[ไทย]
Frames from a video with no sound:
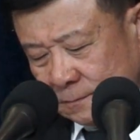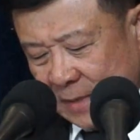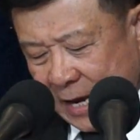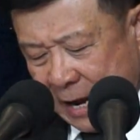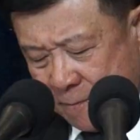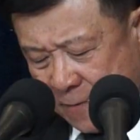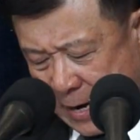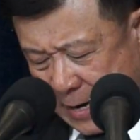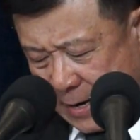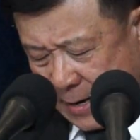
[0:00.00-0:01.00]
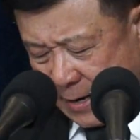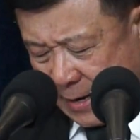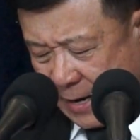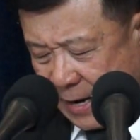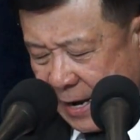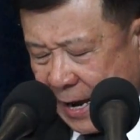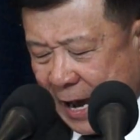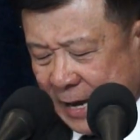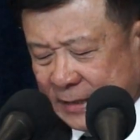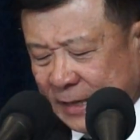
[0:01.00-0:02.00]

นะครับว่าไอ้